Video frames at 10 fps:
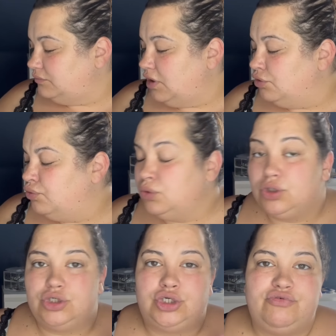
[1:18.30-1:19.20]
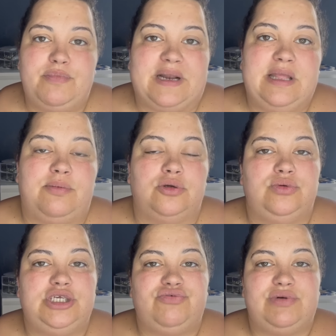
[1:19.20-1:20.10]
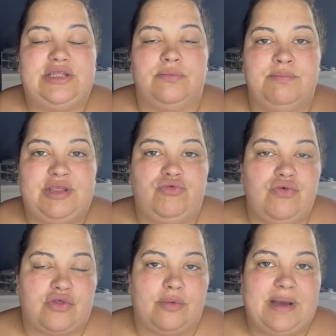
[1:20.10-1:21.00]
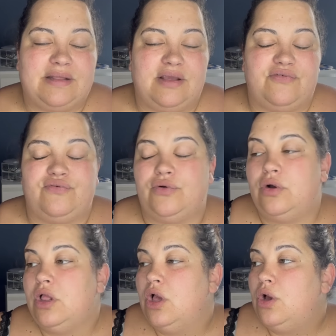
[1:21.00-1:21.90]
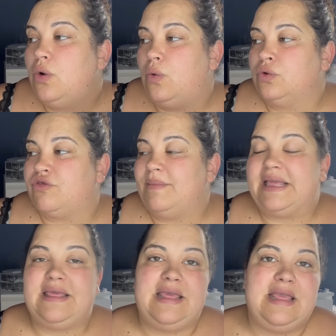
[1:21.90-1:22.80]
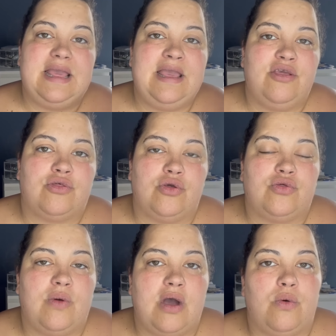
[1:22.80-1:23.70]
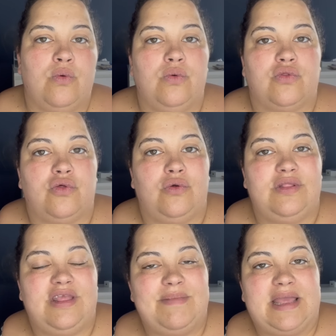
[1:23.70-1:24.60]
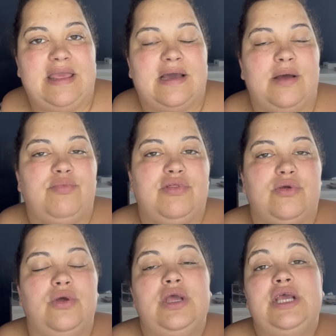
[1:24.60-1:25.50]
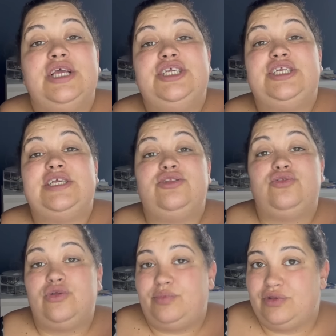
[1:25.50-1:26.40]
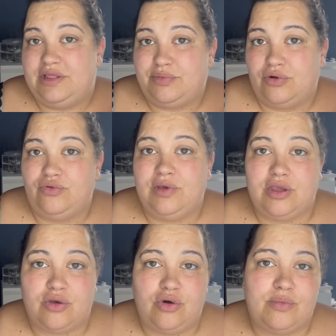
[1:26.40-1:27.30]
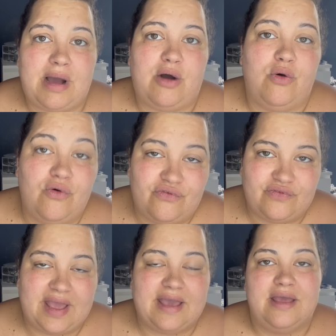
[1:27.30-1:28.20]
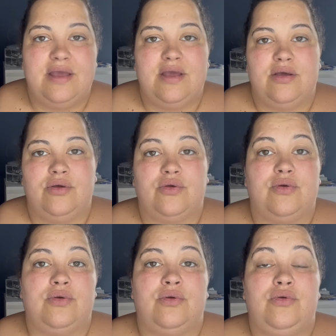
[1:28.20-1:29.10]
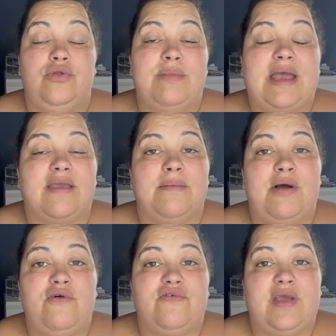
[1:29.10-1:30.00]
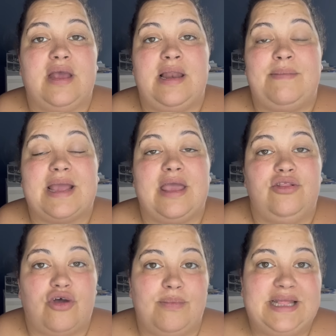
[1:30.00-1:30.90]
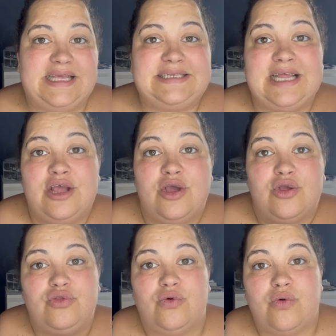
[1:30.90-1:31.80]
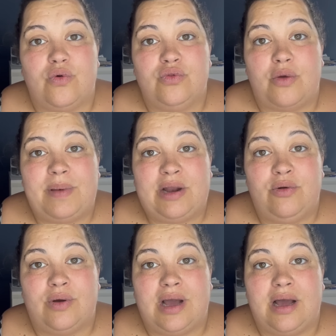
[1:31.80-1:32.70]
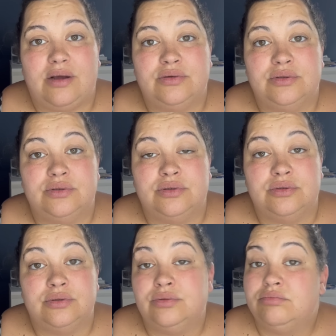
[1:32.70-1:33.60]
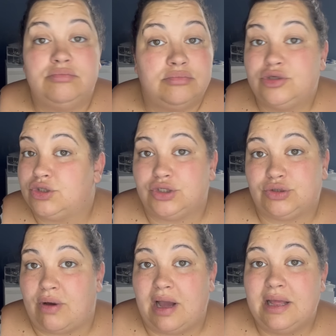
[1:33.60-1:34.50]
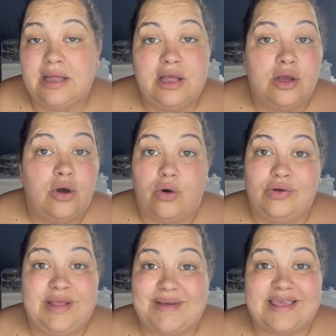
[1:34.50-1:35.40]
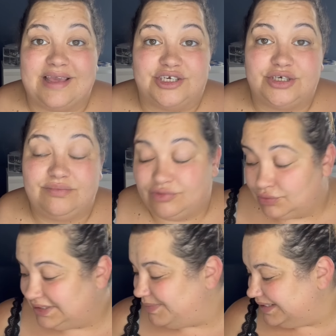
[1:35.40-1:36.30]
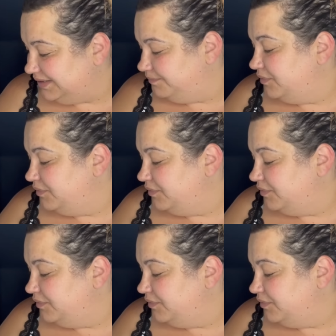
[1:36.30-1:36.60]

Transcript: donc, je vous parle des produits, je vous les mets tous en barre d'infos. On se maquille et ce soir, on se démaquillera puisque j'ai d'autres petits produits que l'on m'a offert, euh, qu'une marque m'a offert, la marque Normanès. Donc, on en parlera euh, ce soir au démaquillage. Donc, c'est parti.